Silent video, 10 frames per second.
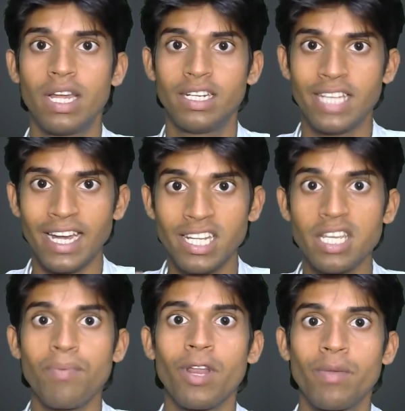डिजाइनिंग
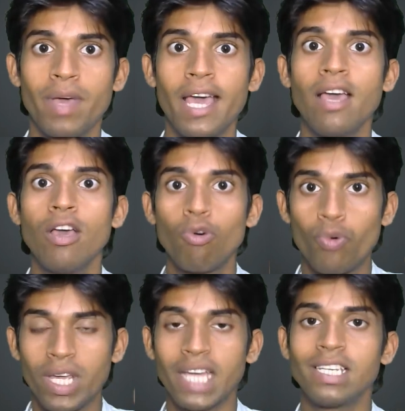के फील्ड में है
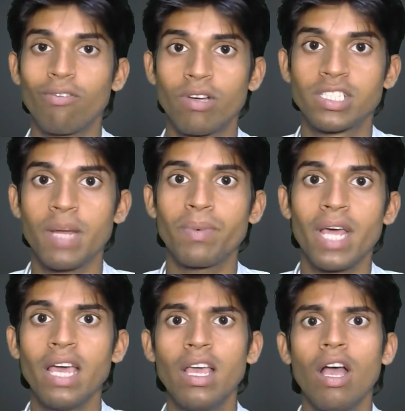उनका ये कॉन्सेप्ट
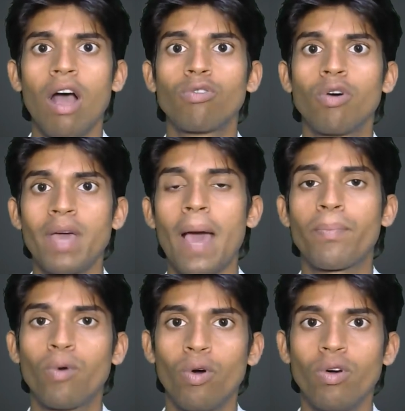है और वो मैं
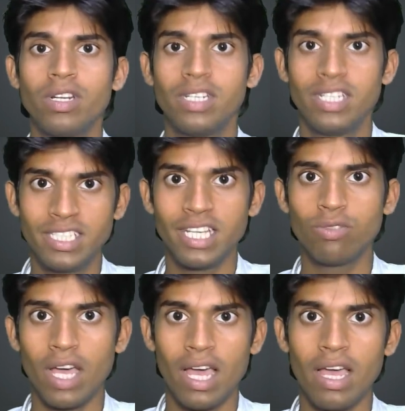आपको नीचे
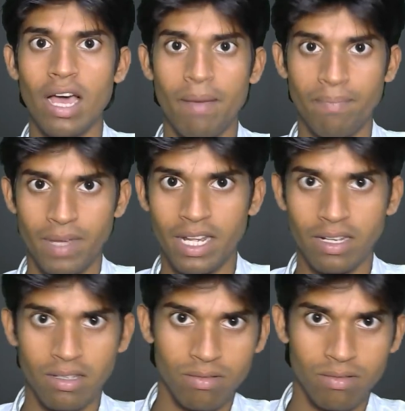जो है आप मेरे